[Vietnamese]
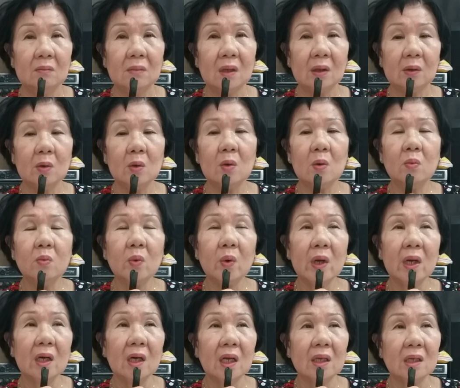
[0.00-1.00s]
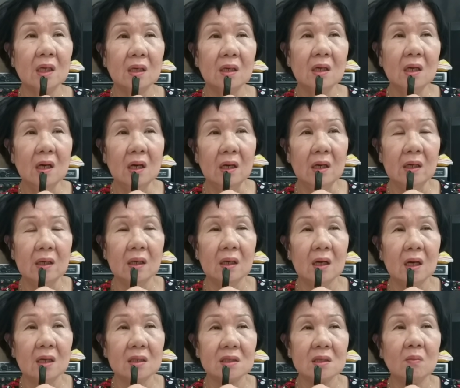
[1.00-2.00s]
mà tôi cũng khuyên là những người đó
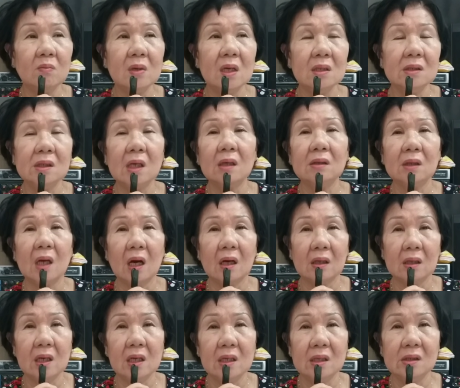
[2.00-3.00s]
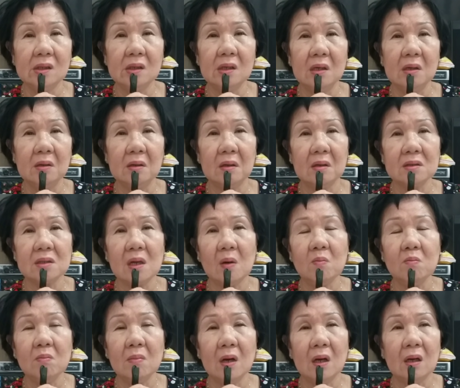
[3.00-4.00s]
là sống nên chân thật đi, chứ đừng có
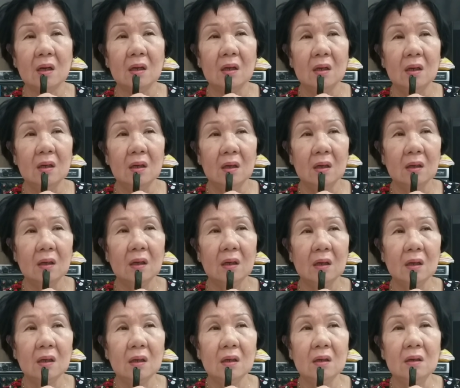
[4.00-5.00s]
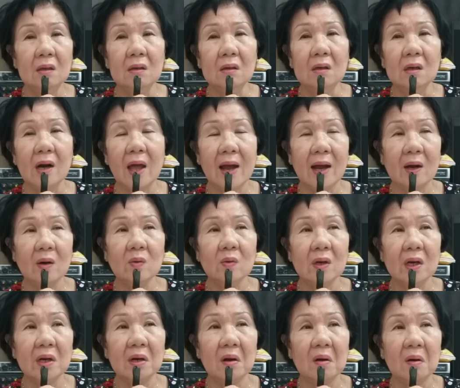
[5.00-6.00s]
sống mà lừa đảo
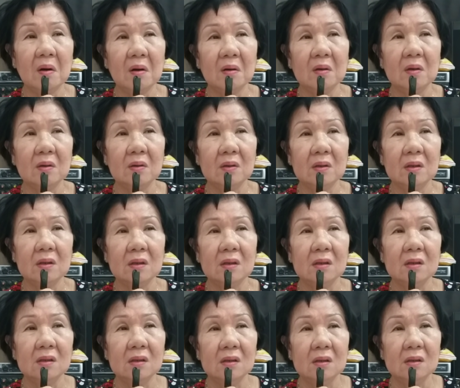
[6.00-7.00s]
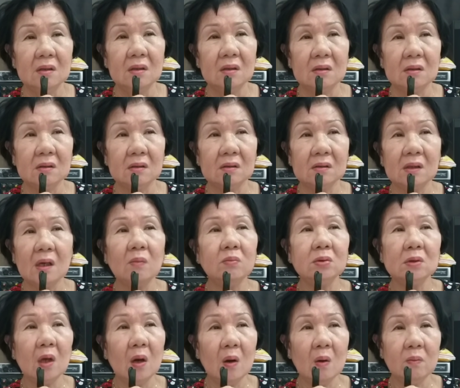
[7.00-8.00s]
này nọ rồi
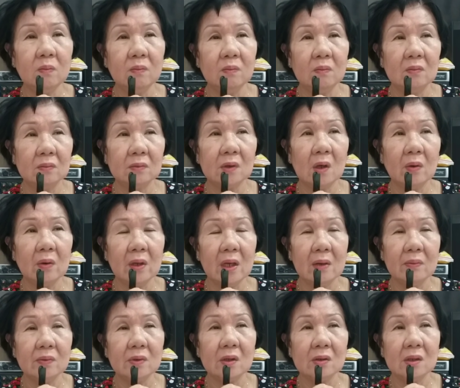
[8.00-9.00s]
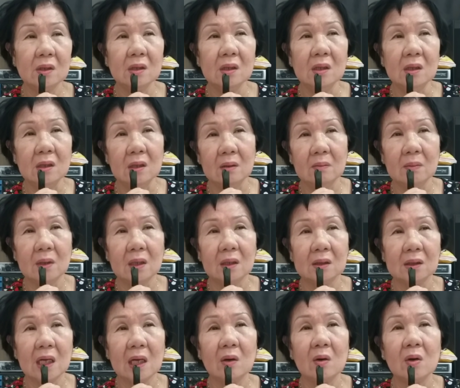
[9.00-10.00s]
không tốt, tội nghiệp cho những người mà
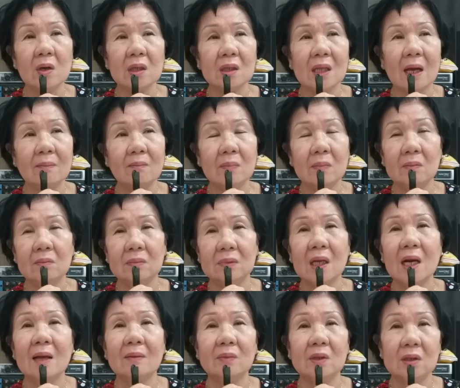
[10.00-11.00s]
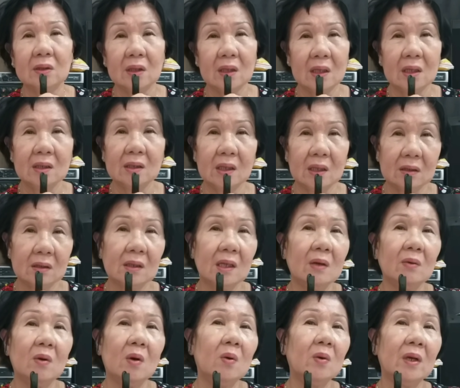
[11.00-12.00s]
người ta có cái tâm người ta làm từ thiện vậy.
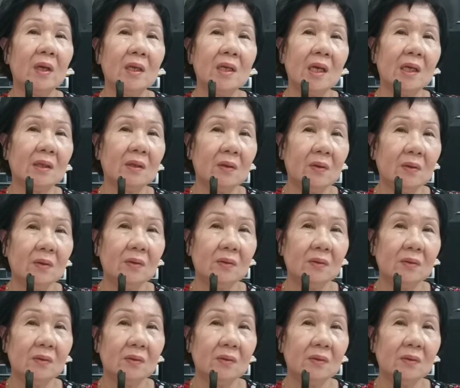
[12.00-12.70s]
Theo cô nghĩ vậy thôi.